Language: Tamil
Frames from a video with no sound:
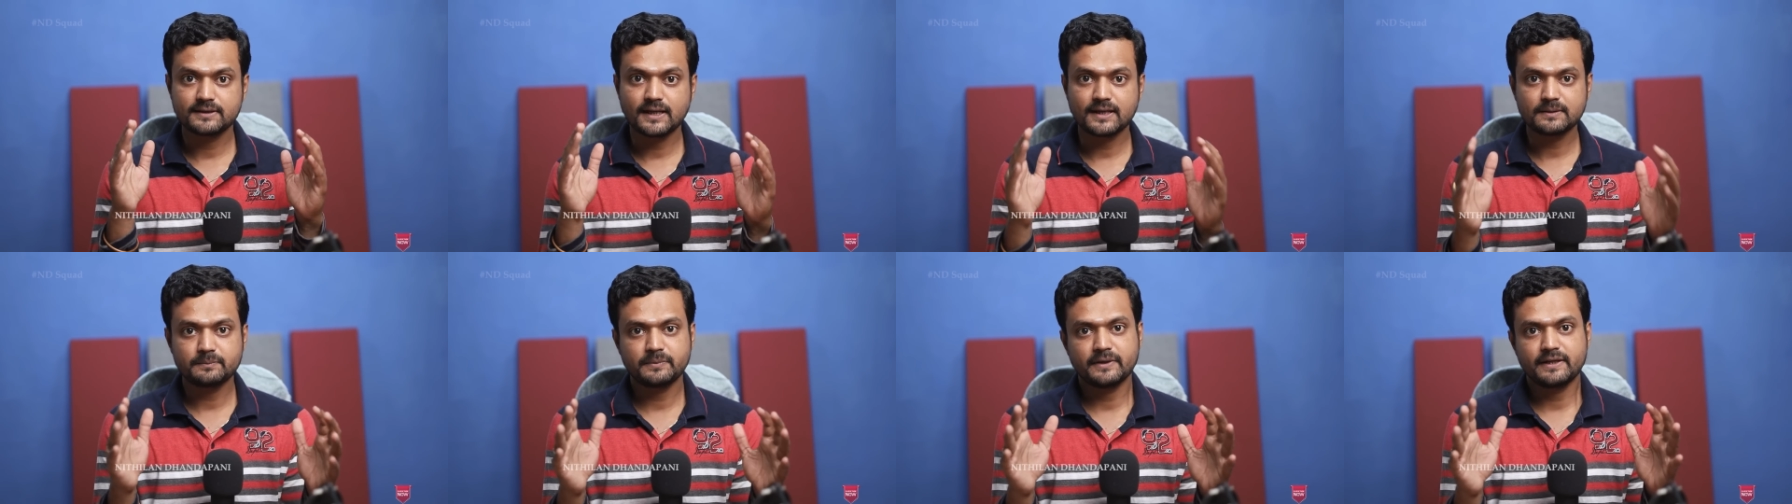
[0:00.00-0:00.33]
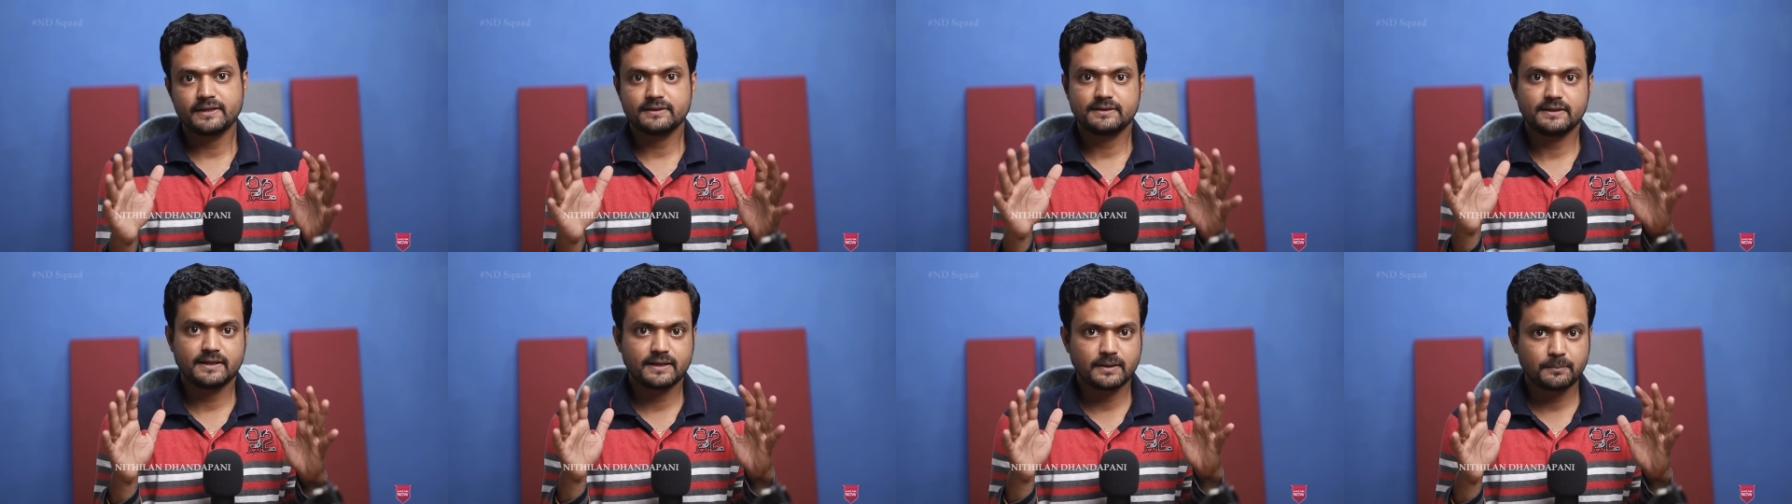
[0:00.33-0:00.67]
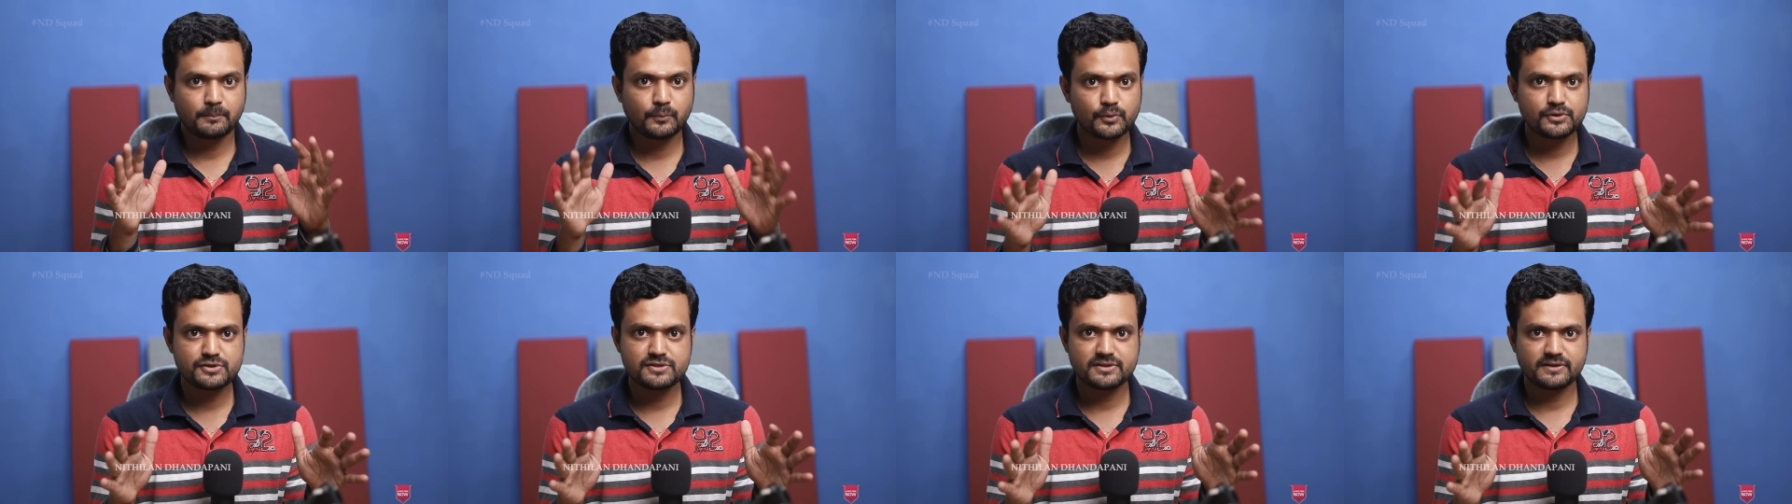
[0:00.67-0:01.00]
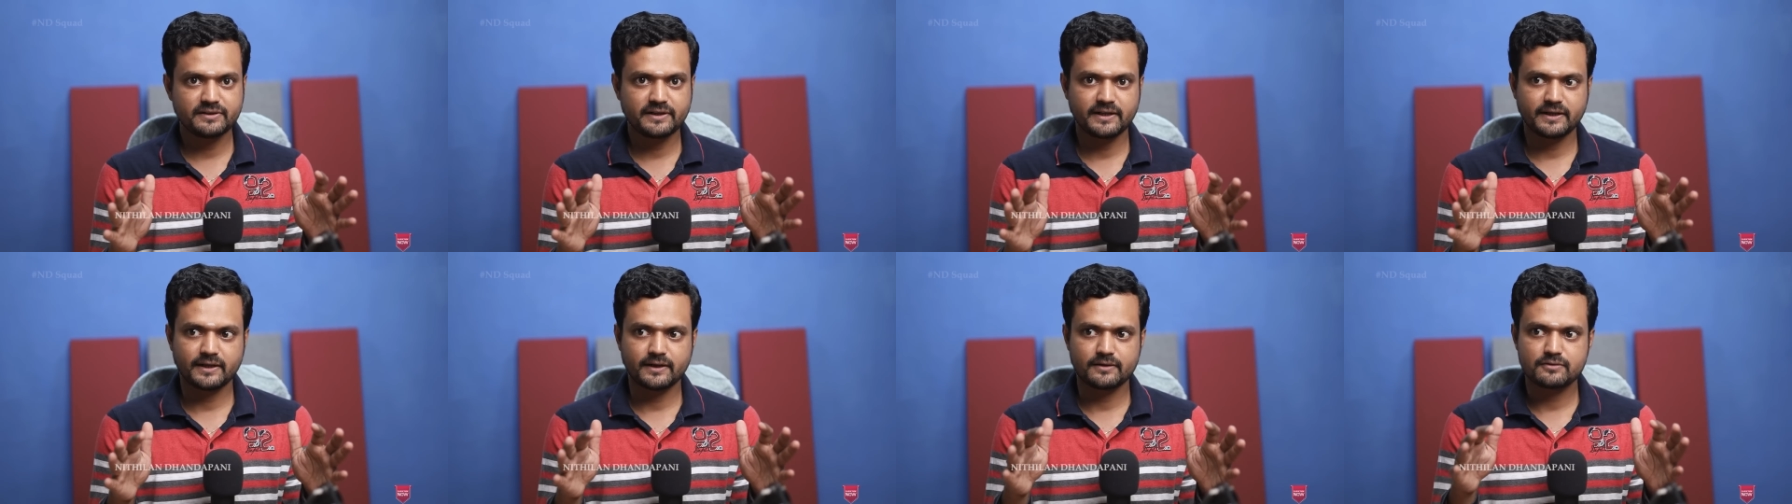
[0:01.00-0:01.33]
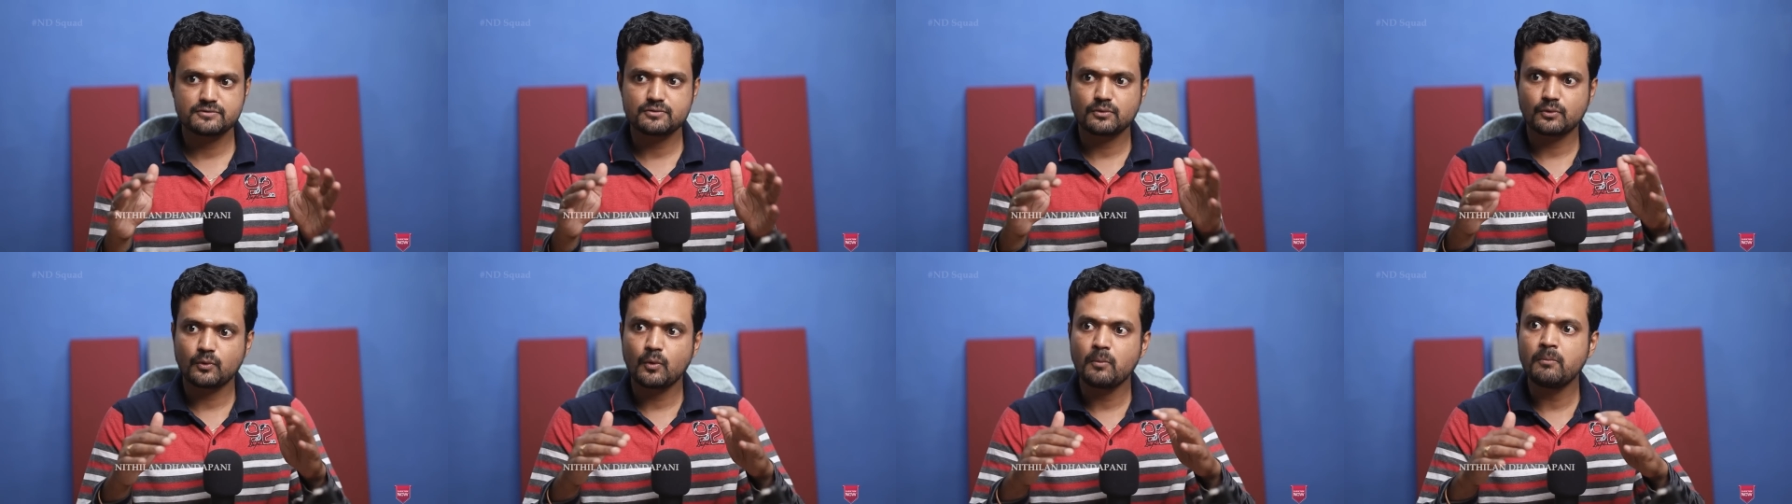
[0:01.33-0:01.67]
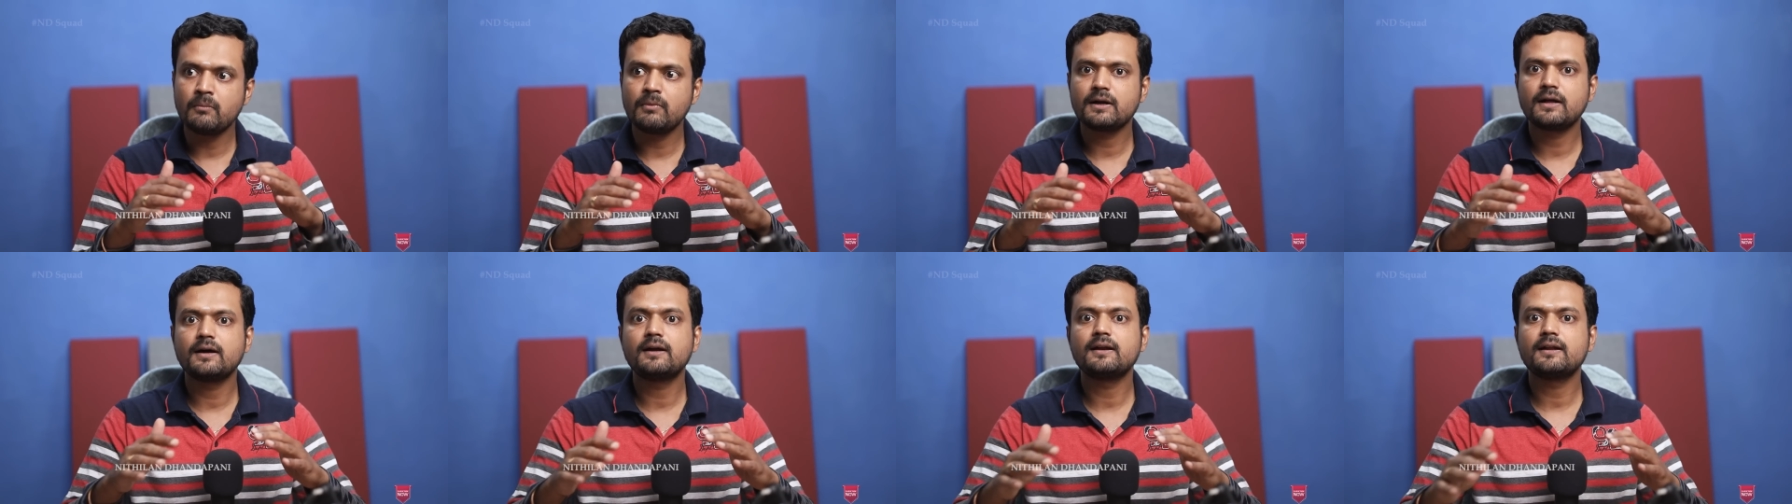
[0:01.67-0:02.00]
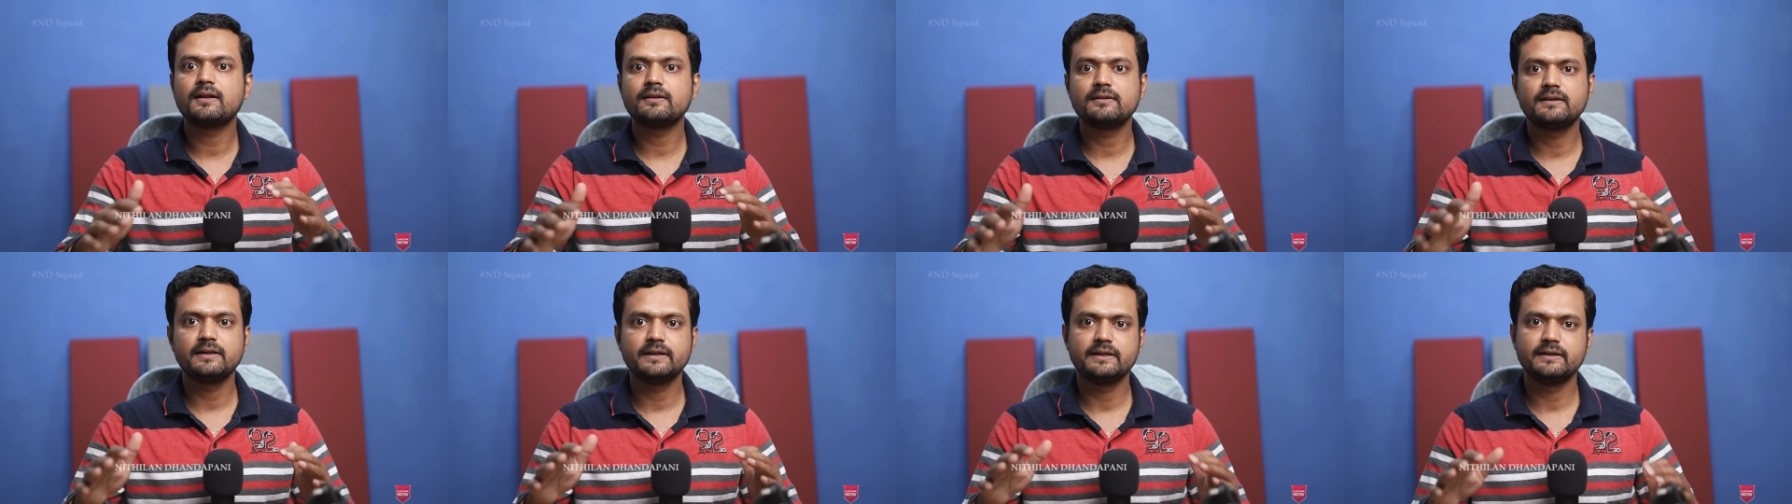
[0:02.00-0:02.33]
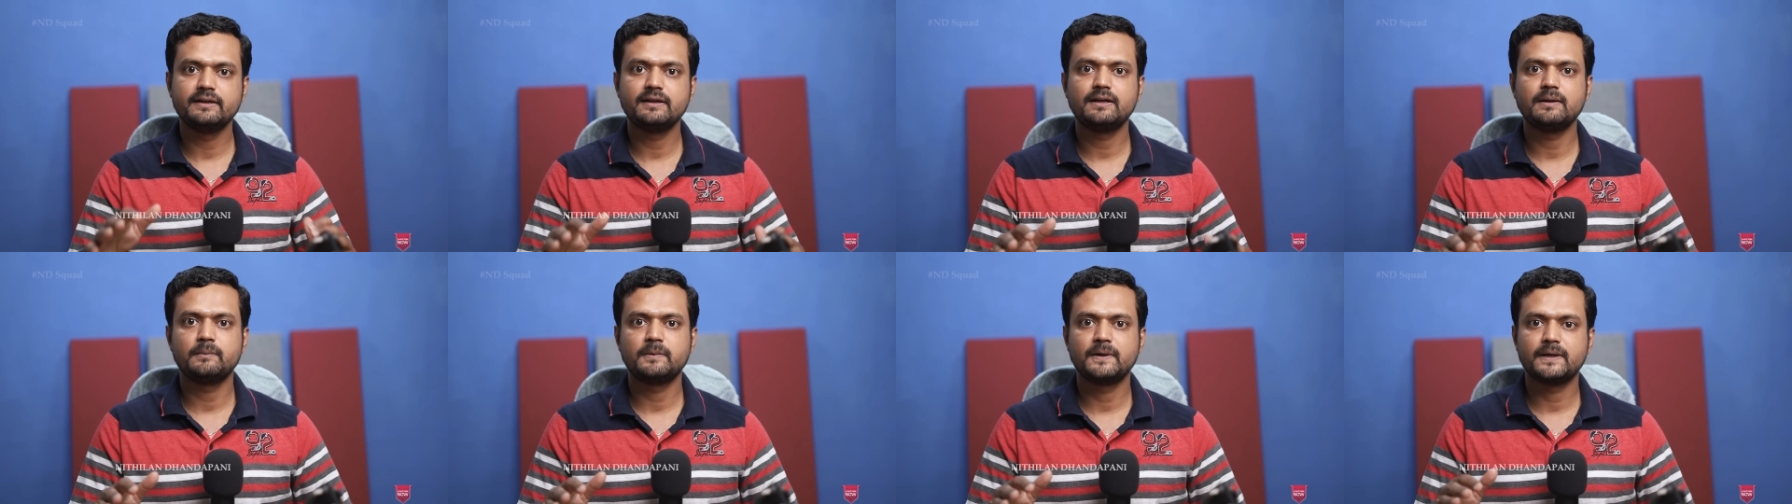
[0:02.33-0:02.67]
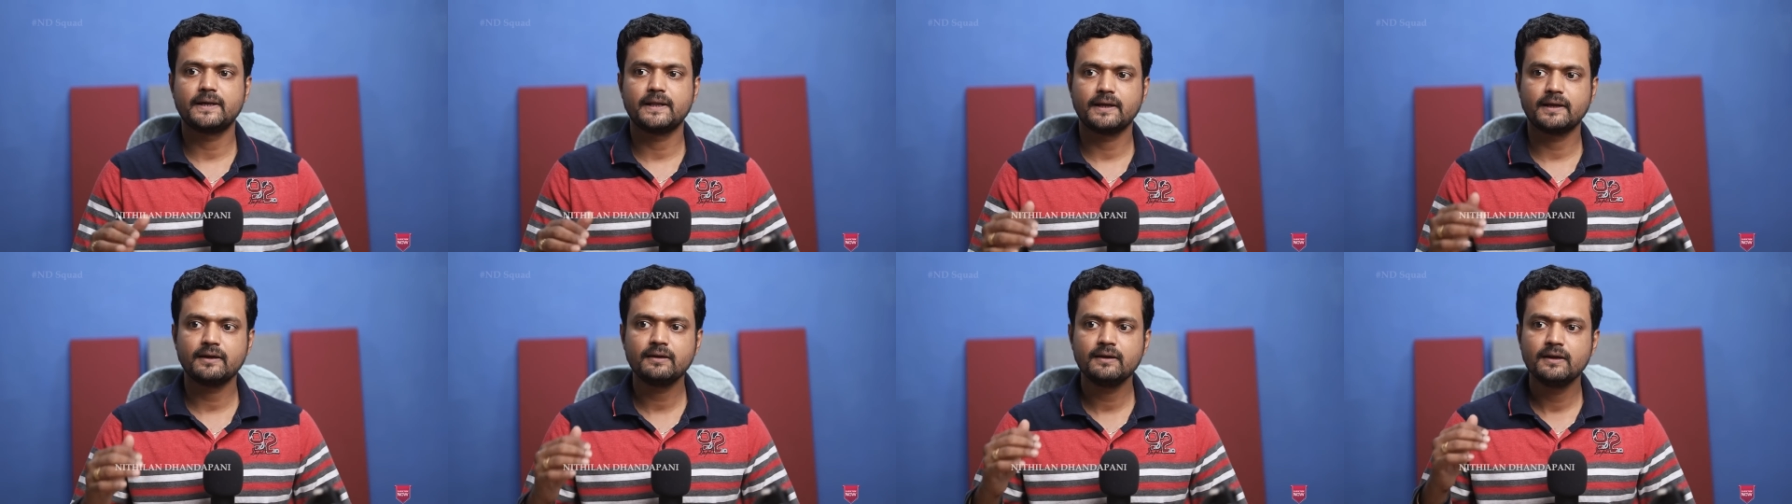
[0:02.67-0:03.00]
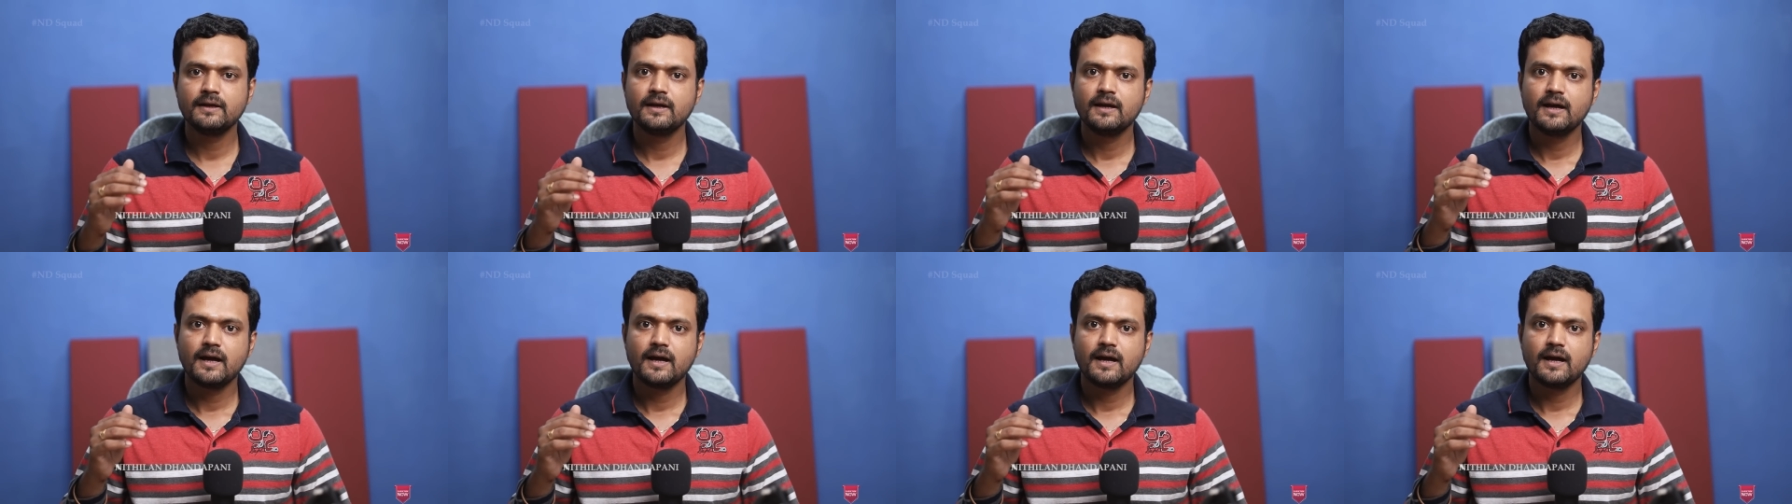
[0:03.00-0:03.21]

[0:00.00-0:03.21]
தாத்பரியத்தை நீங்கள் புரிஞ்சுக்கிட்டீங்க ஸோ ரொம்ப நாள் அதில் இருக்க மாட்டீங்க